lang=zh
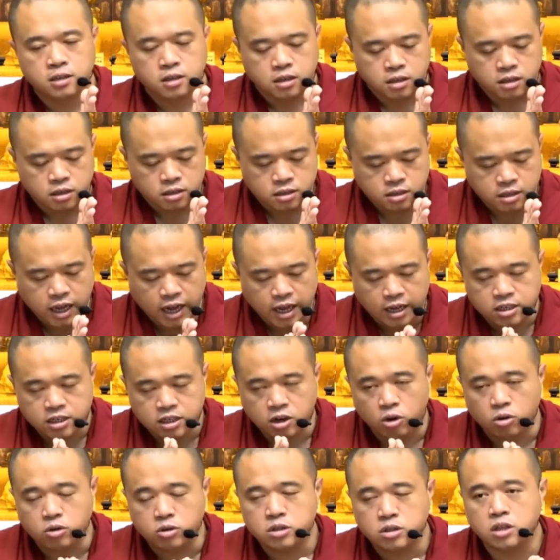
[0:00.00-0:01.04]
大
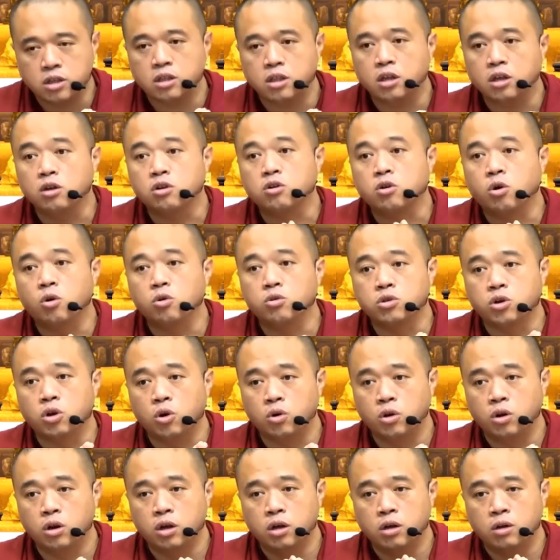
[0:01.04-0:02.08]
小圣的共同
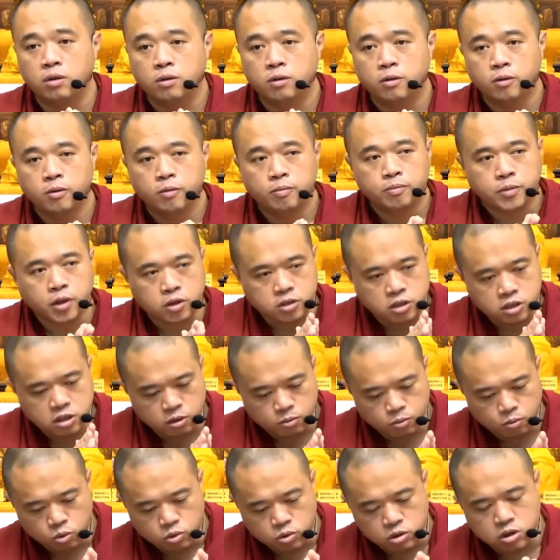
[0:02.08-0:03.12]
了。到知
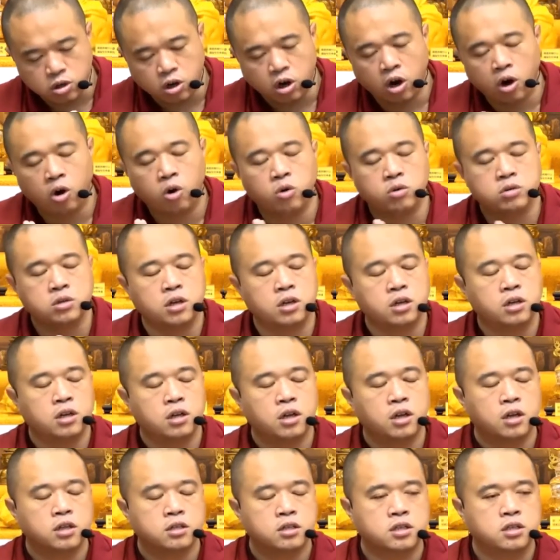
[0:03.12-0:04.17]
母之后呢，
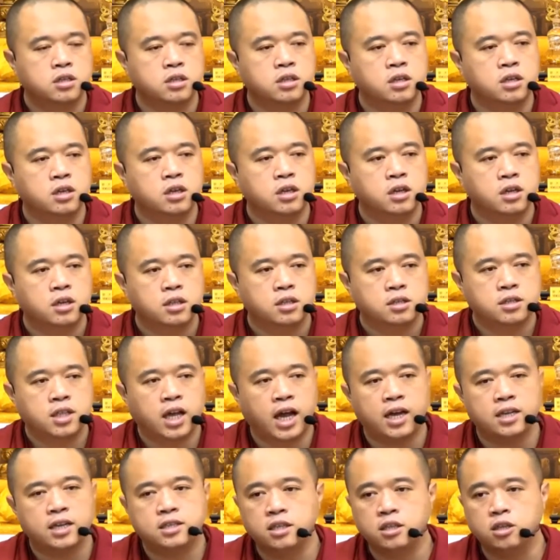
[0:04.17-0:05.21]
就是。
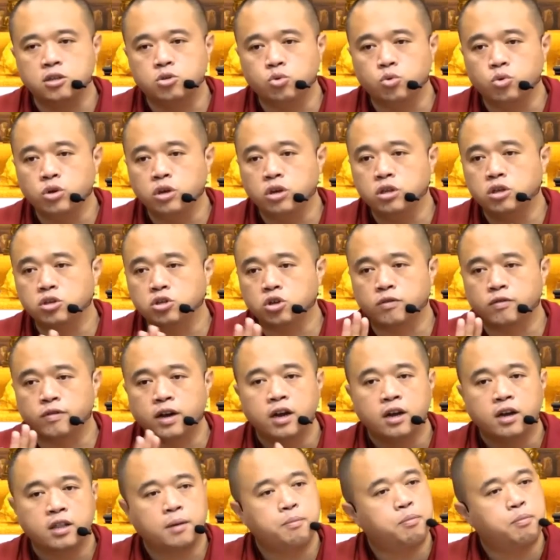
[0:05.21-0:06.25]
大圣的独一的修法，
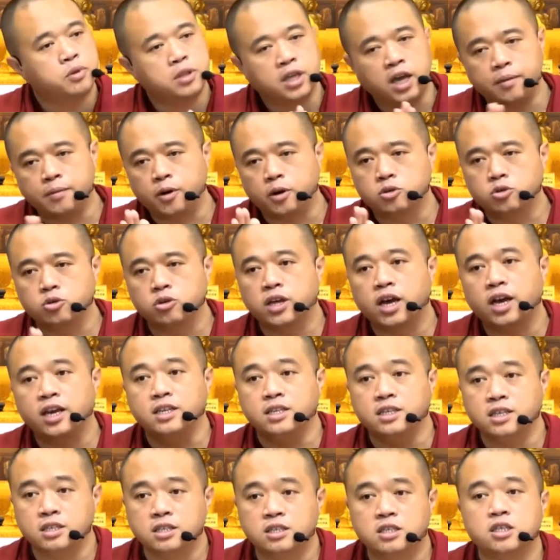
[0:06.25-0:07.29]
它不代表说他已
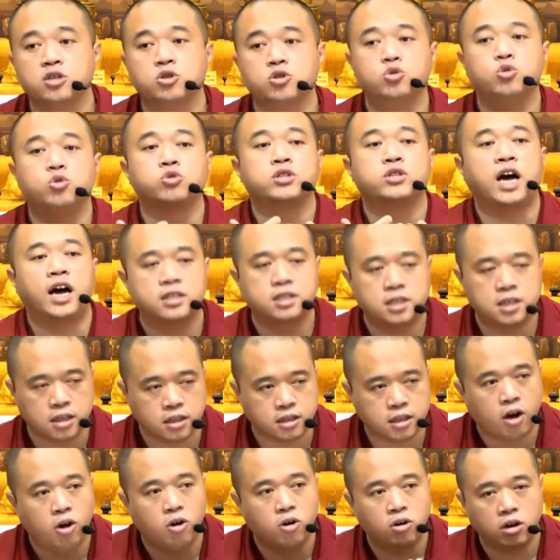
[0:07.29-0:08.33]
经进入大圣
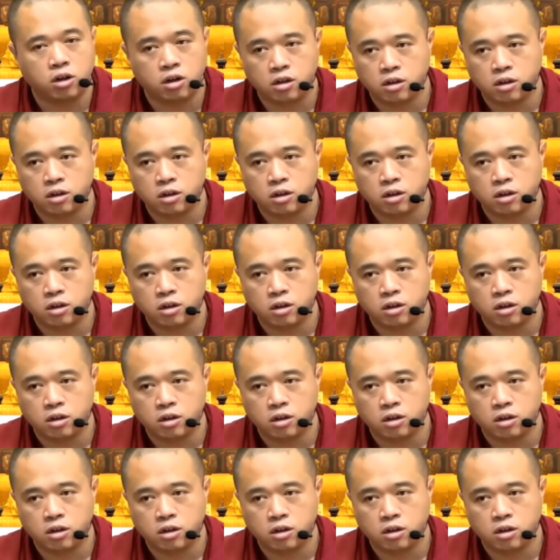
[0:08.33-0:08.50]
道了。